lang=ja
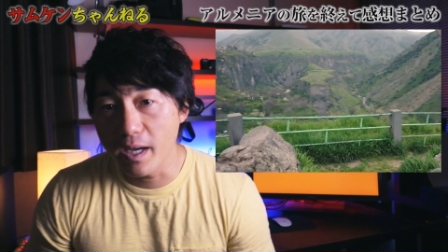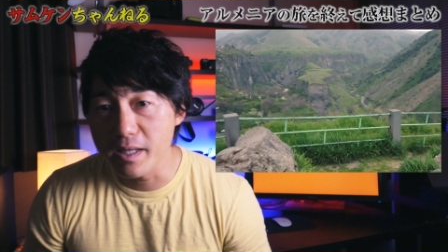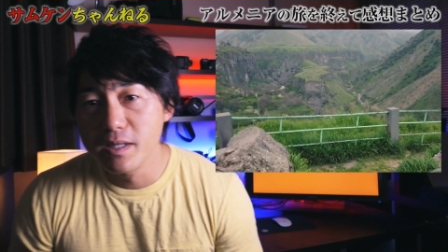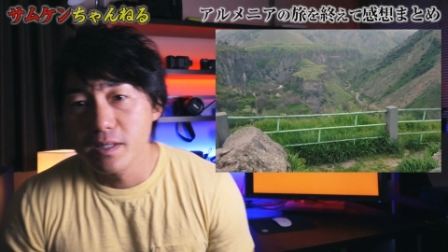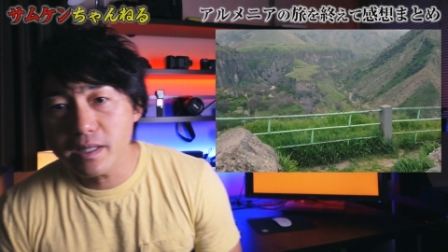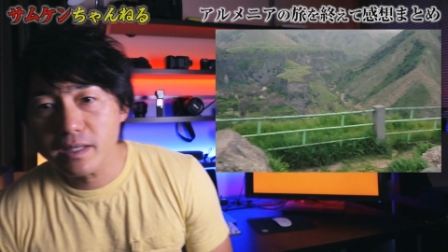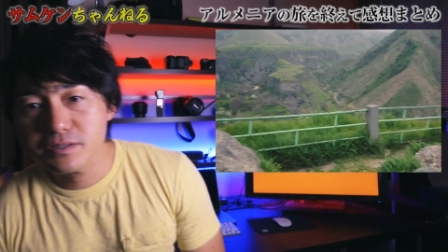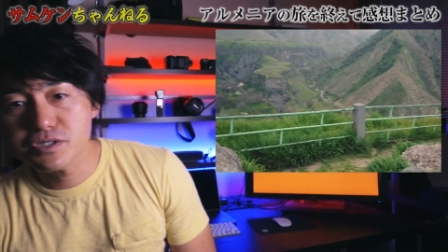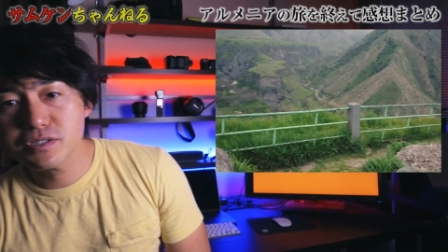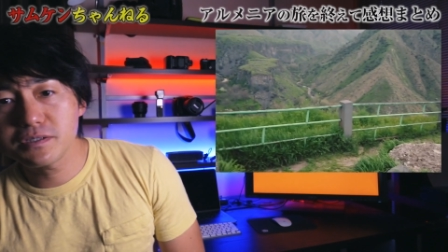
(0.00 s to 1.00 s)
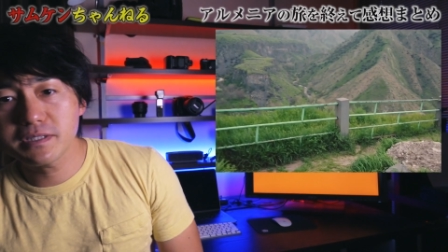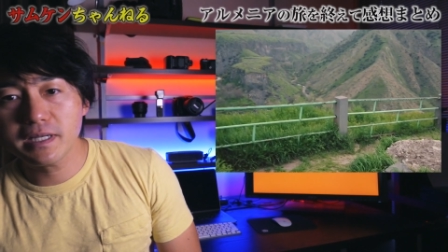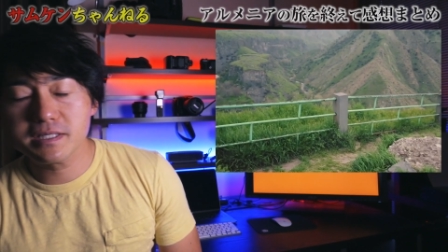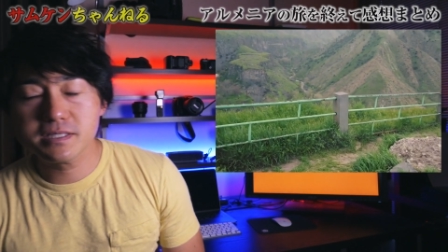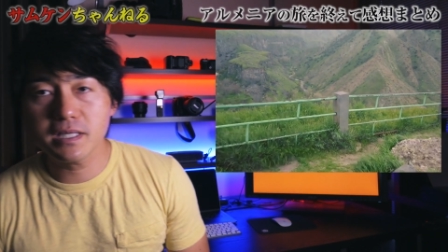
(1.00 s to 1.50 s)
はい。で、じゅう
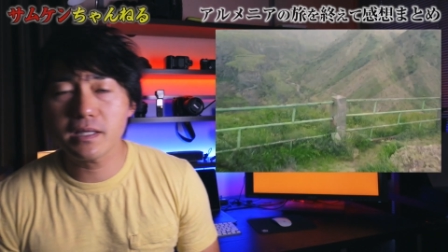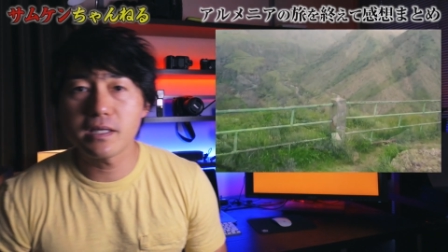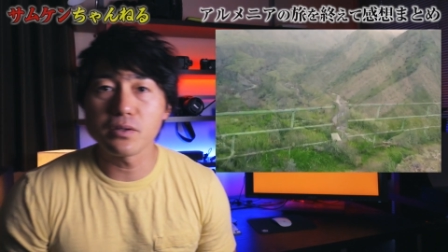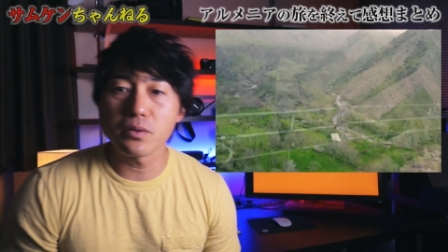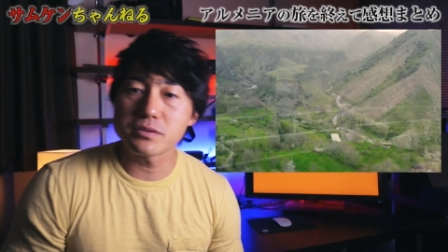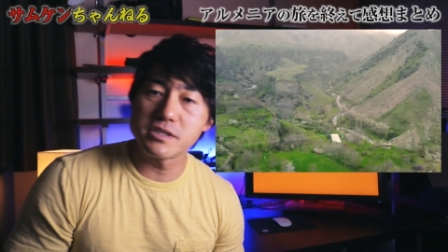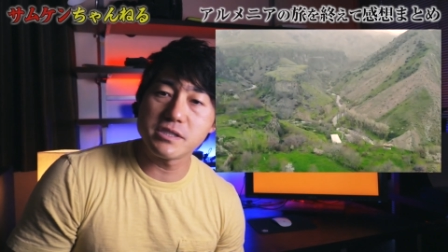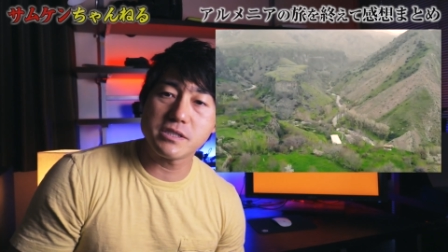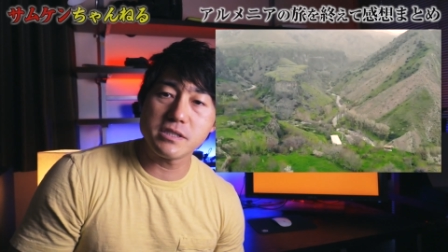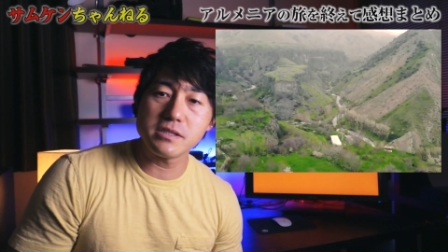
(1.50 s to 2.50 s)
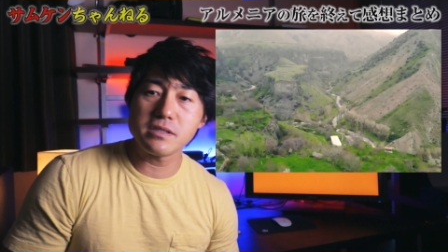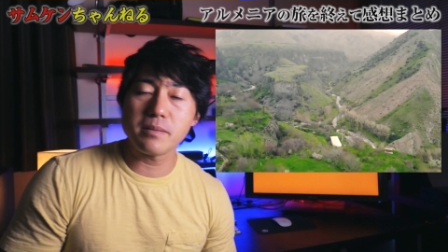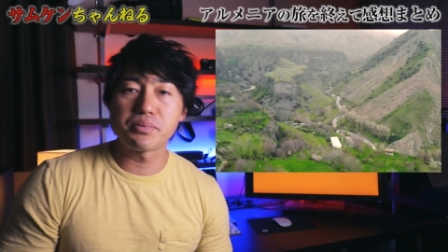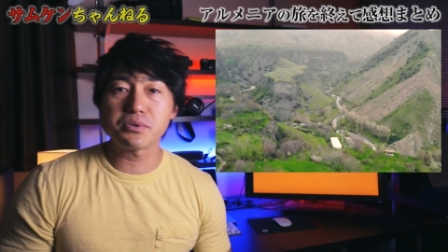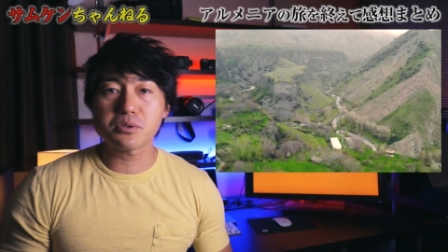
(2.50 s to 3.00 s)
ななせいきの地震
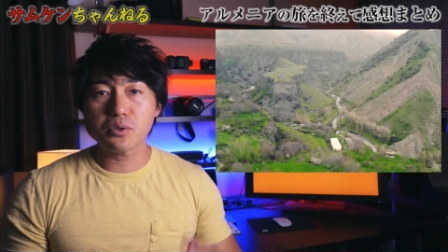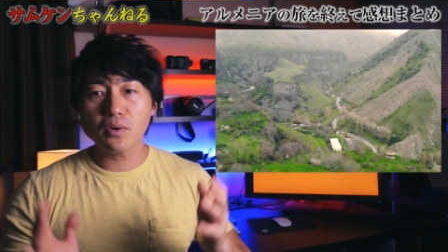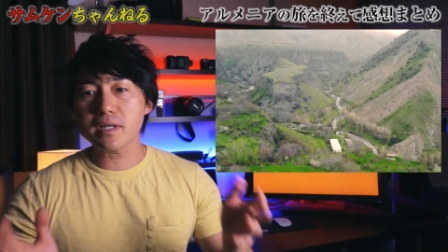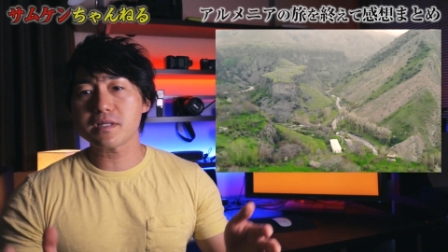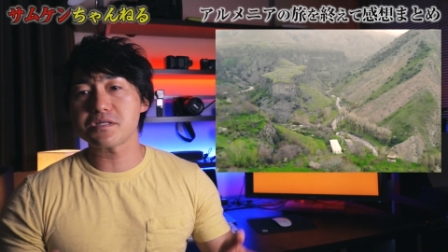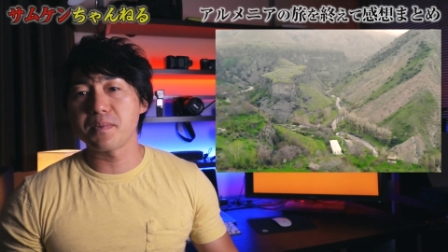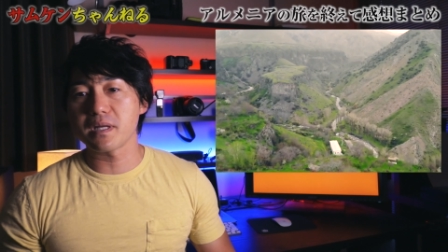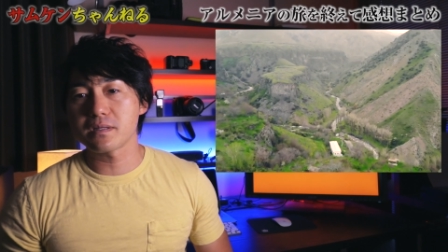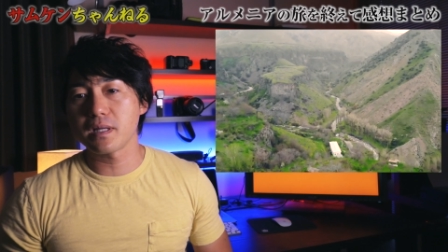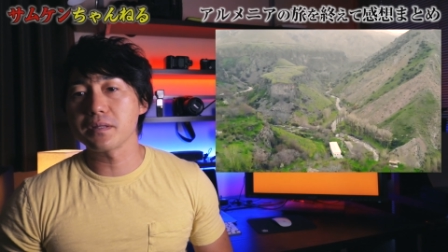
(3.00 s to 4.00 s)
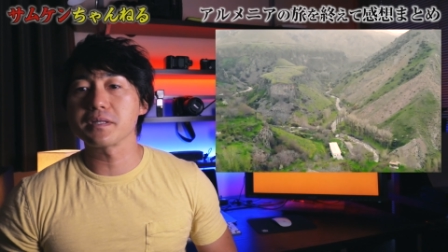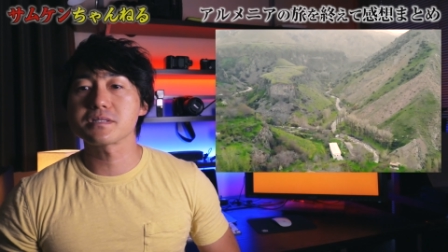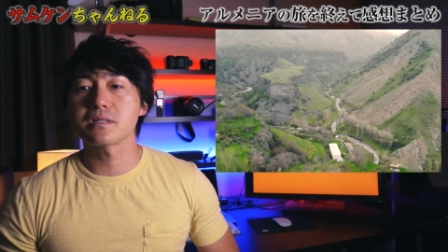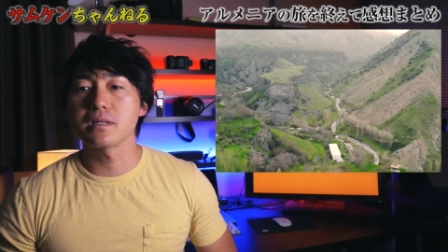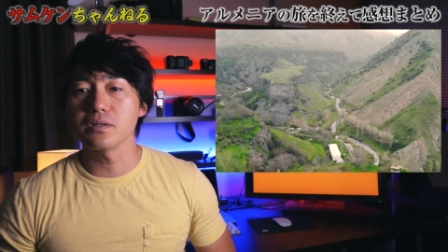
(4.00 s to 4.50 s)
でぶっ壊れてしまったんで
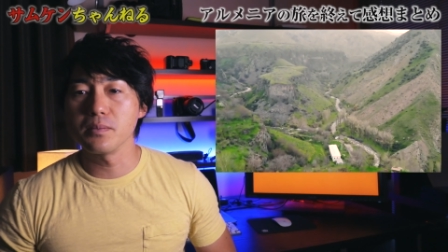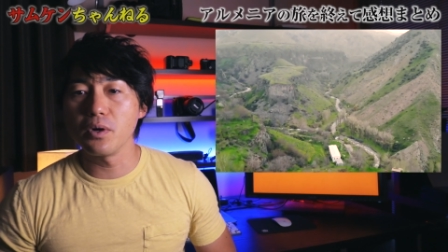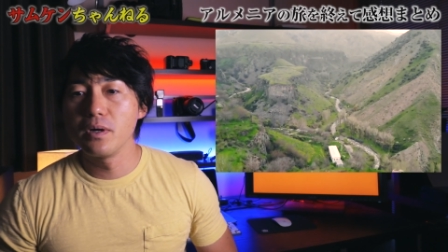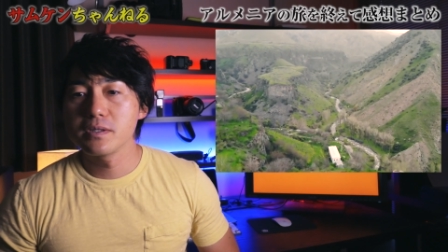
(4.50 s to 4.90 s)
すけれども、